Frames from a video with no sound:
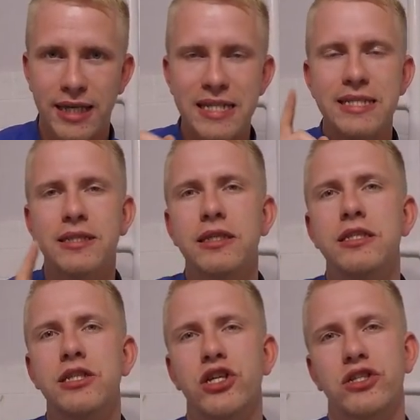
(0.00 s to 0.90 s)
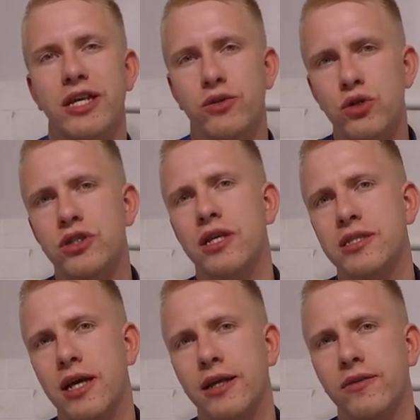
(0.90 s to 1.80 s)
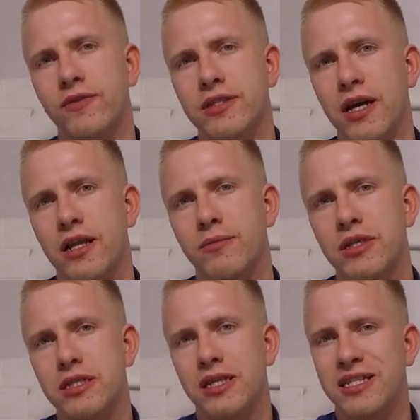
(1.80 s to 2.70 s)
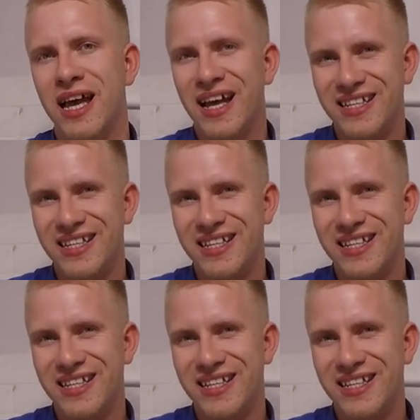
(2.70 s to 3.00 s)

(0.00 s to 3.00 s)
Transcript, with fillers: Если ты сейчас зайдешь на сайт официальный Mercedes,